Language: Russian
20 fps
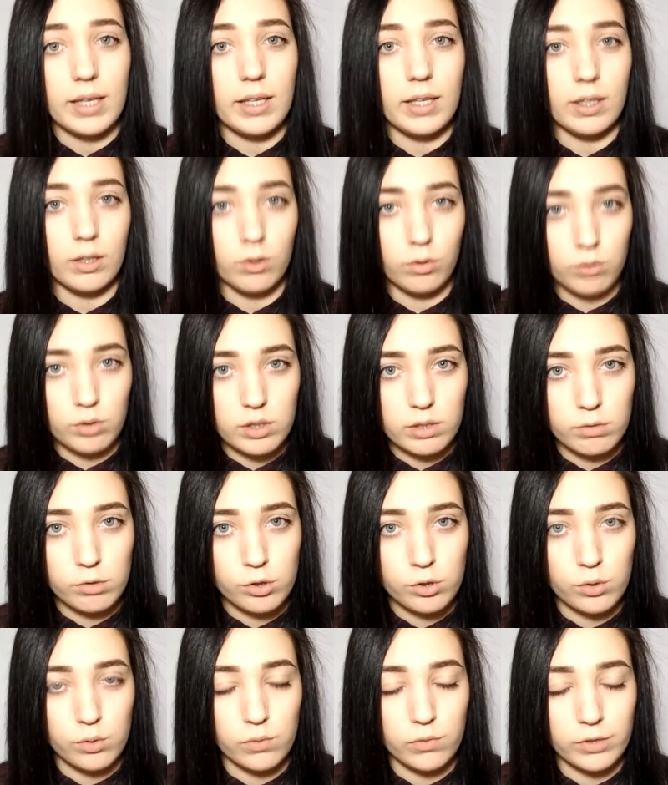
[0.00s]
И ту
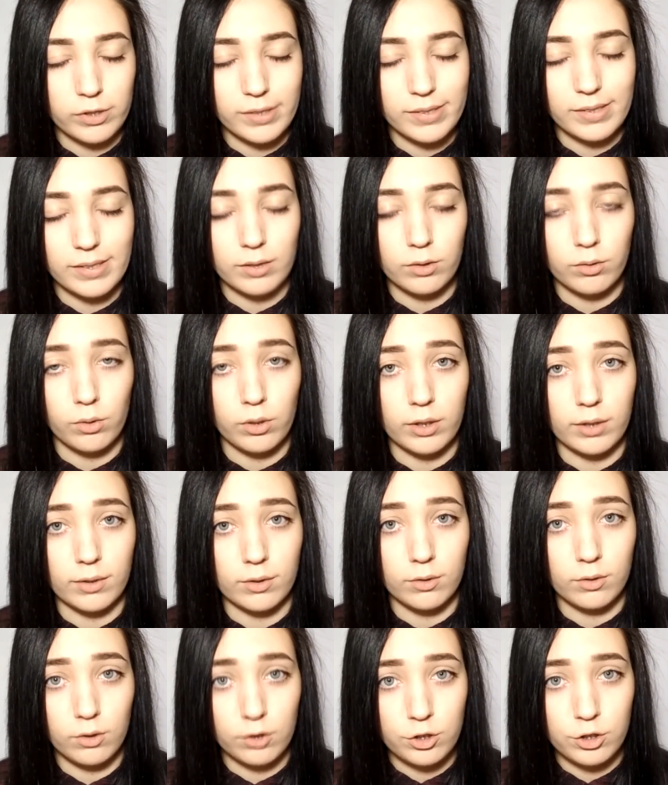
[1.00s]
девушку выдала только
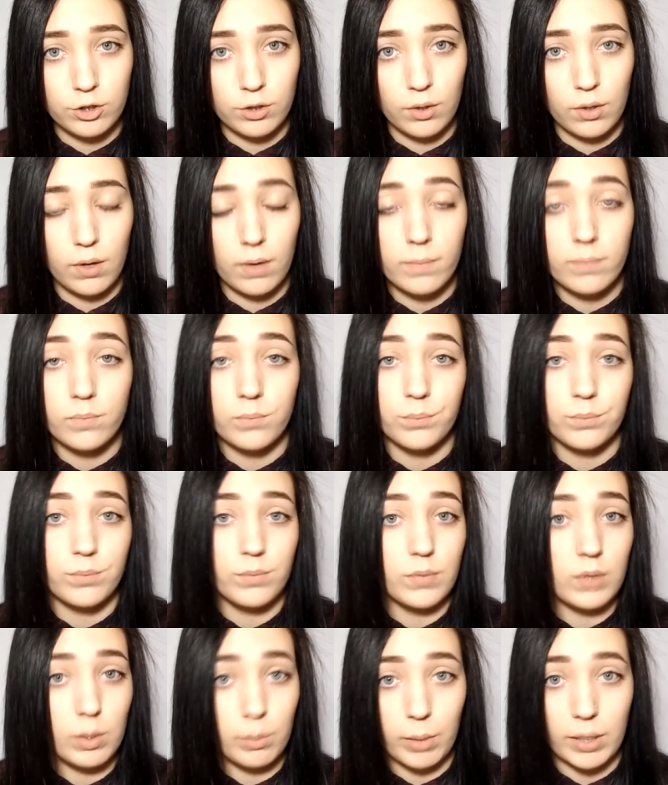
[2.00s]
то, что
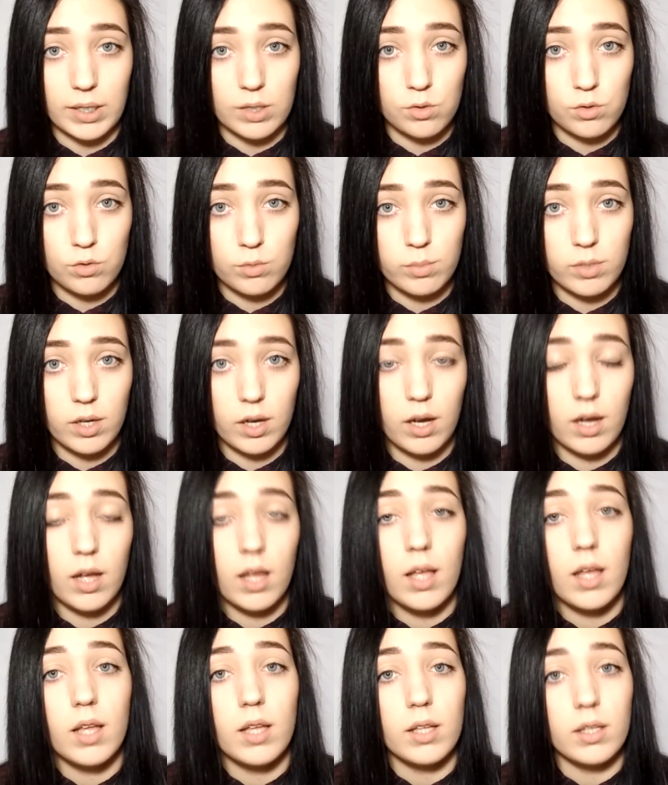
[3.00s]
не моя сумка,
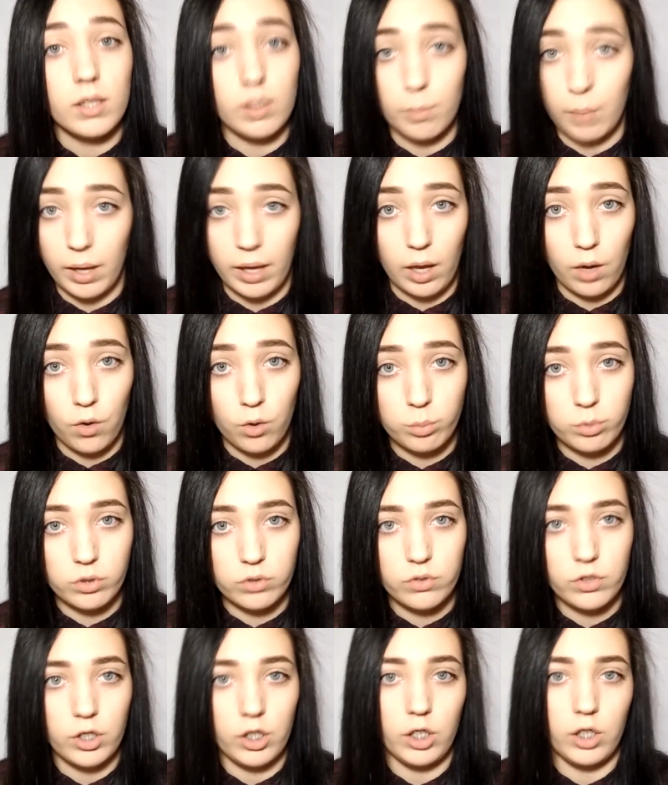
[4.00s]
не моя
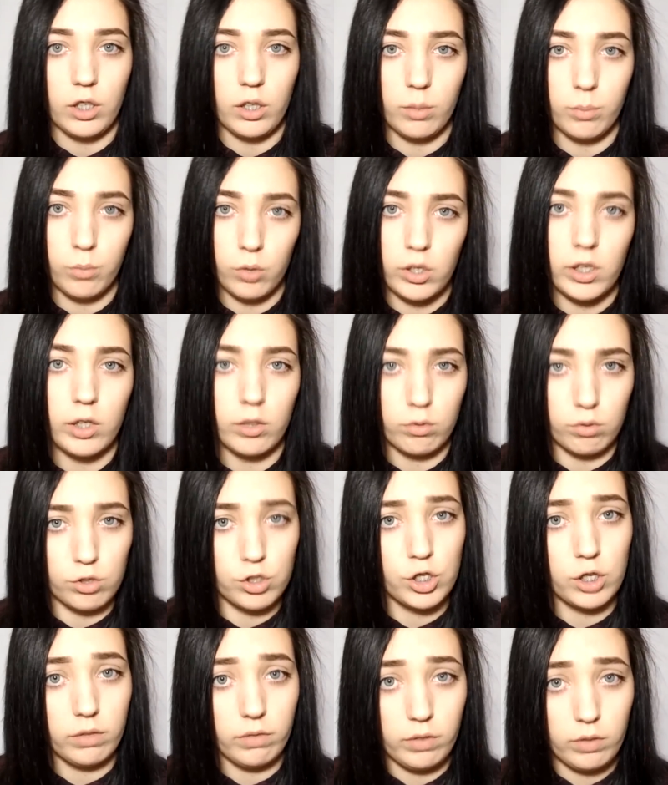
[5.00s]
обувь и более
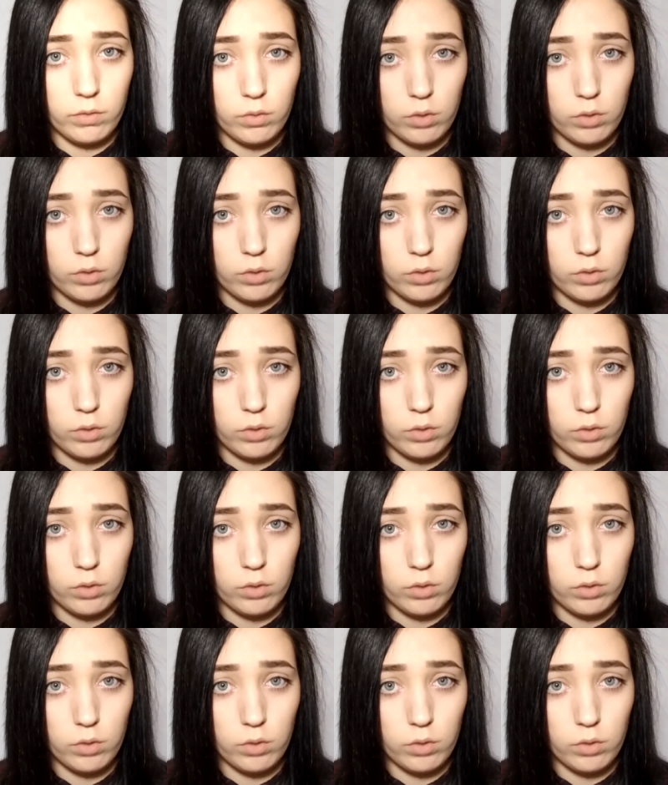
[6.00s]
курчавые